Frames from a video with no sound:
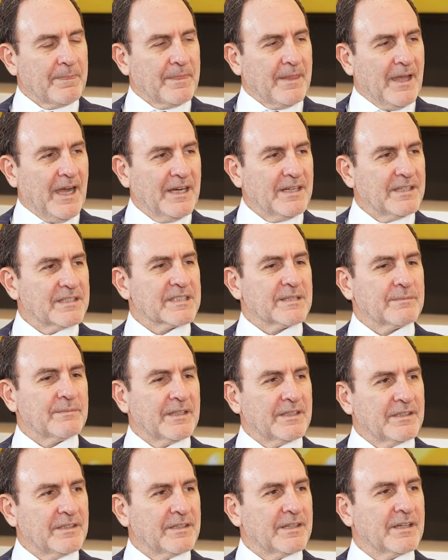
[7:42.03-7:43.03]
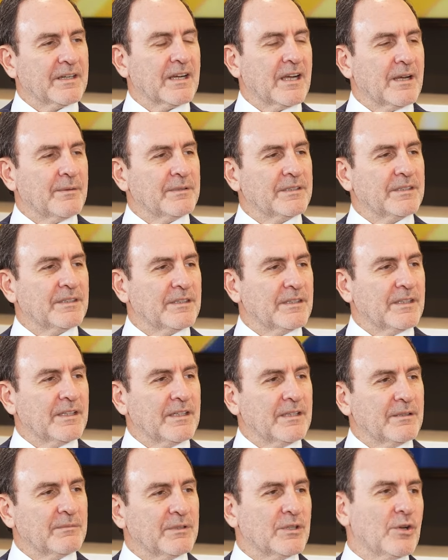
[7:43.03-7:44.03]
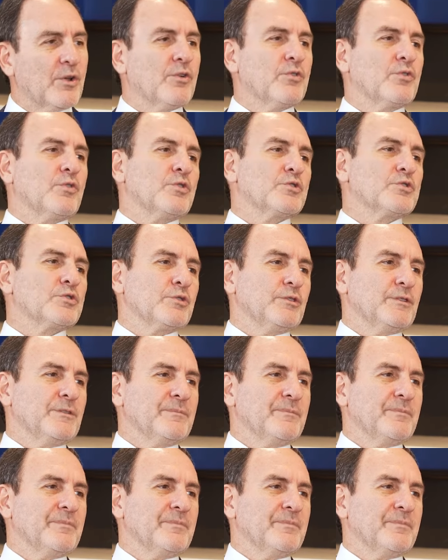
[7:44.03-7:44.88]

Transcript: aynı zamanda rekabetin de bir ön koşulu.